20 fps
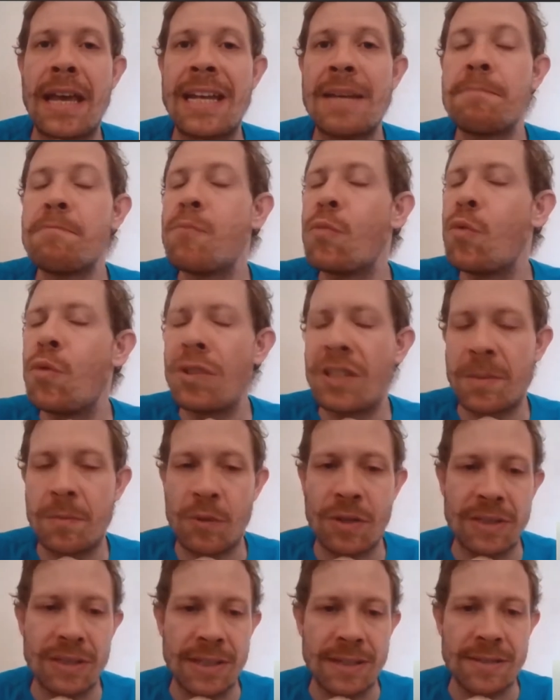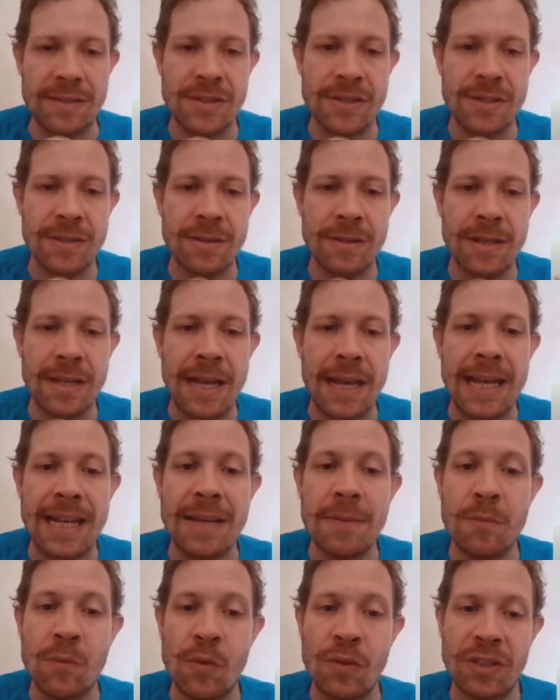ela é muito importante.
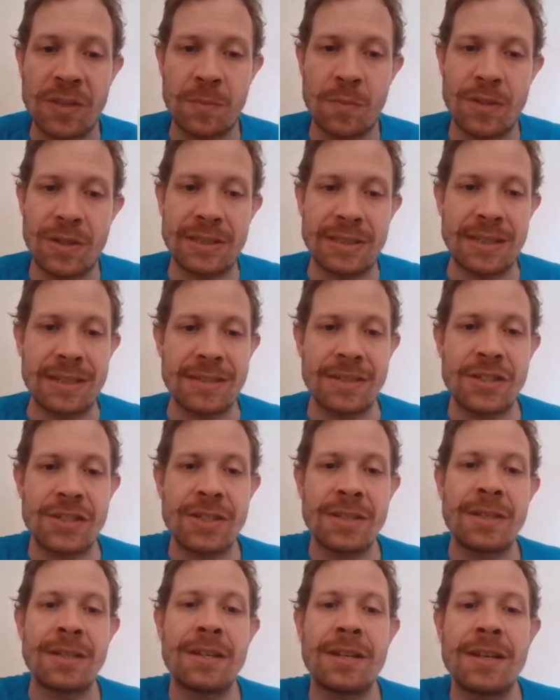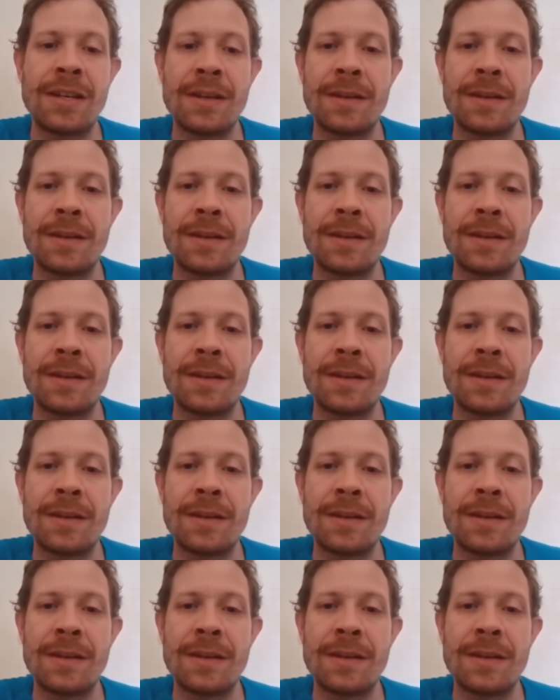Ela é muito importante.